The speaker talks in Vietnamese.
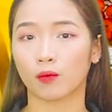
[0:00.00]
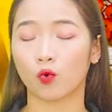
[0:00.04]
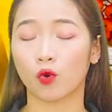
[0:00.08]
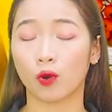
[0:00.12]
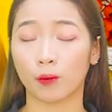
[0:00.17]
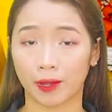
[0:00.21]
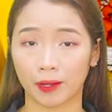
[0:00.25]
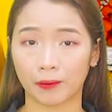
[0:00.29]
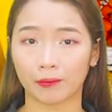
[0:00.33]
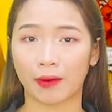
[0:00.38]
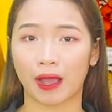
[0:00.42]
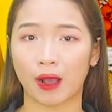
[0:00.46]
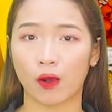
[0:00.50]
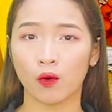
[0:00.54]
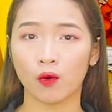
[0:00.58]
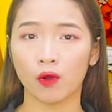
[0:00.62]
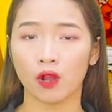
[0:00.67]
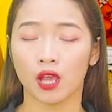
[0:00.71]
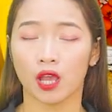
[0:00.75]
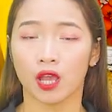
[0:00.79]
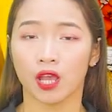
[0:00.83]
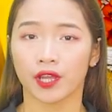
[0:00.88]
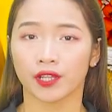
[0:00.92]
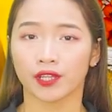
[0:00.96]
của mạch
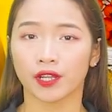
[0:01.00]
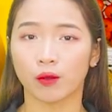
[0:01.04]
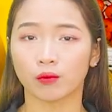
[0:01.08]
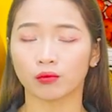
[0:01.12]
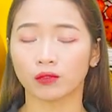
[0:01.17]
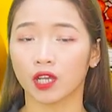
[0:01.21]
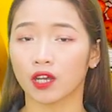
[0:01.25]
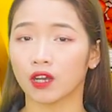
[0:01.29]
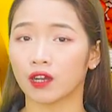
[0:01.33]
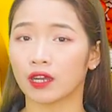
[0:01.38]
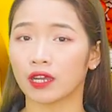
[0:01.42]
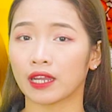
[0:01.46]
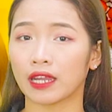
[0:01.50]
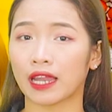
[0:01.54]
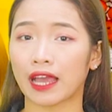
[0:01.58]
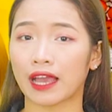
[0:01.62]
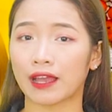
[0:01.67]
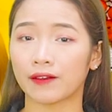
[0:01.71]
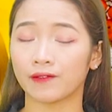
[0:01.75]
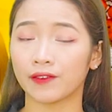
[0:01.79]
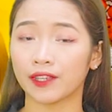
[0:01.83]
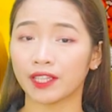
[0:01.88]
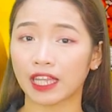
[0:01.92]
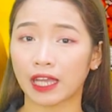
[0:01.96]
máu. Đồng thời
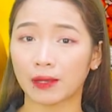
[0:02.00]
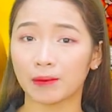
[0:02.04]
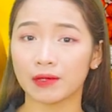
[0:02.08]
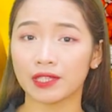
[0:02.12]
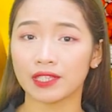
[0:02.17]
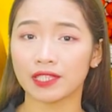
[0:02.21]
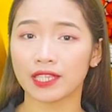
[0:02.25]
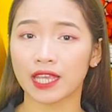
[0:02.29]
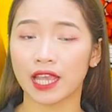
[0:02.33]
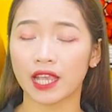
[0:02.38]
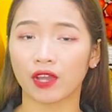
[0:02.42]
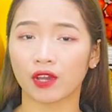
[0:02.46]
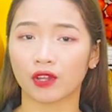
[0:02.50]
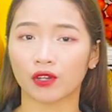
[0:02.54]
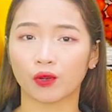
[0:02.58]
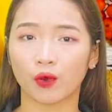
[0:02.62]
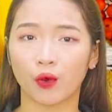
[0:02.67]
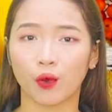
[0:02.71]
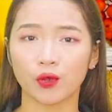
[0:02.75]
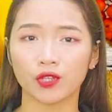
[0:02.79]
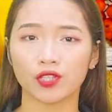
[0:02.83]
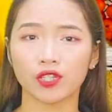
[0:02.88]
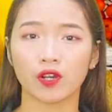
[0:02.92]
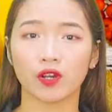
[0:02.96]
là vitamin C còn
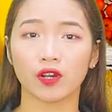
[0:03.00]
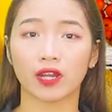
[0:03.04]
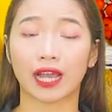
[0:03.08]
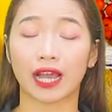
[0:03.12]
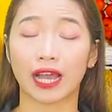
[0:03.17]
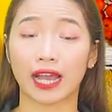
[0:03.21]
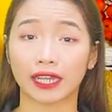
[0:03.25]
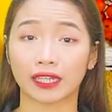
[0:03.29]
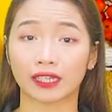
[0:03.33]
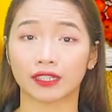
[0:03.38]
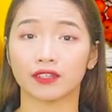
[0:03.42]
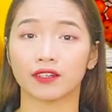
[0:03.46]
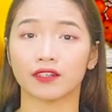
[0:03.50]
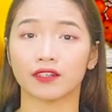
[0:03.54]
hỗ trợ là ngăn